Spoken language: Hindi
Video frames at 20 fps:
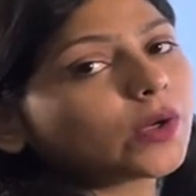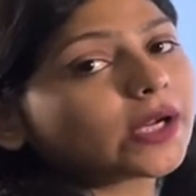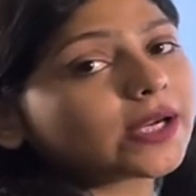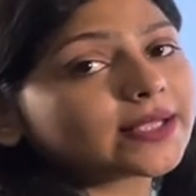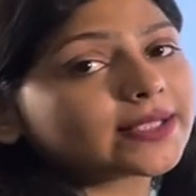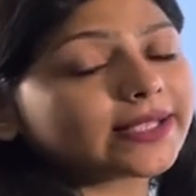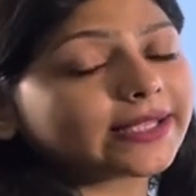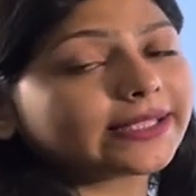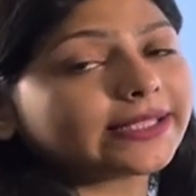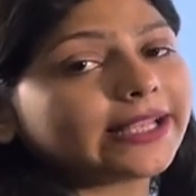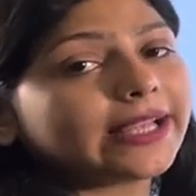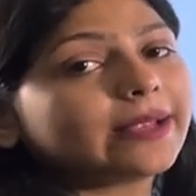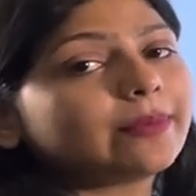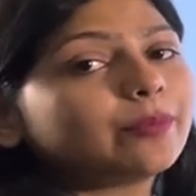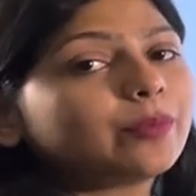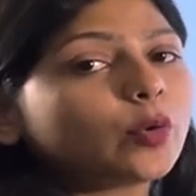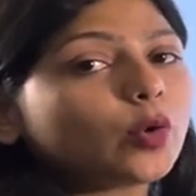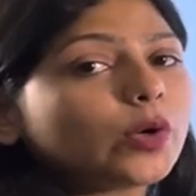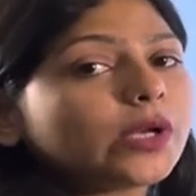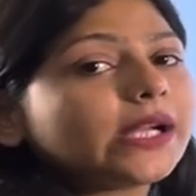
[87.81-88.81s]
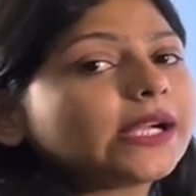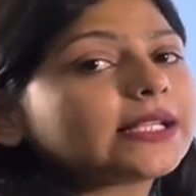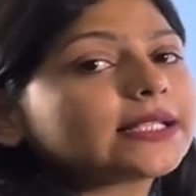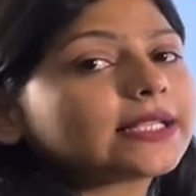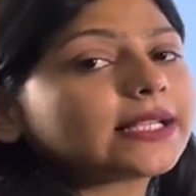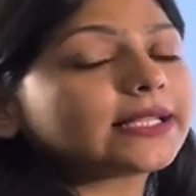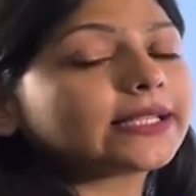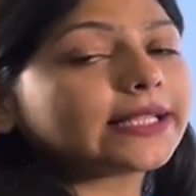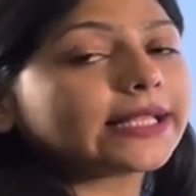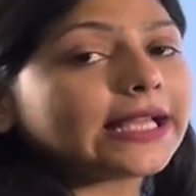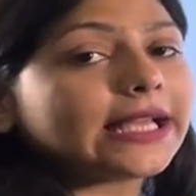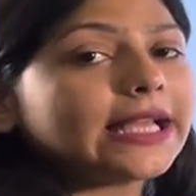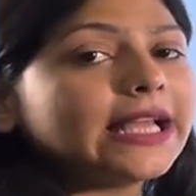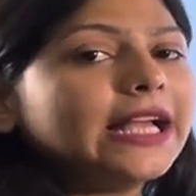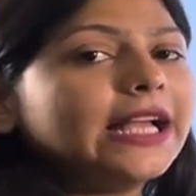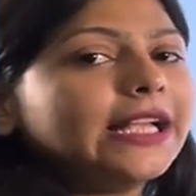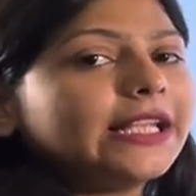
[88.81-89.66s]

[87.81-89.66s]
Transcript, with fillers: कर सकते हैं इंपोर्ट कर सकते हैं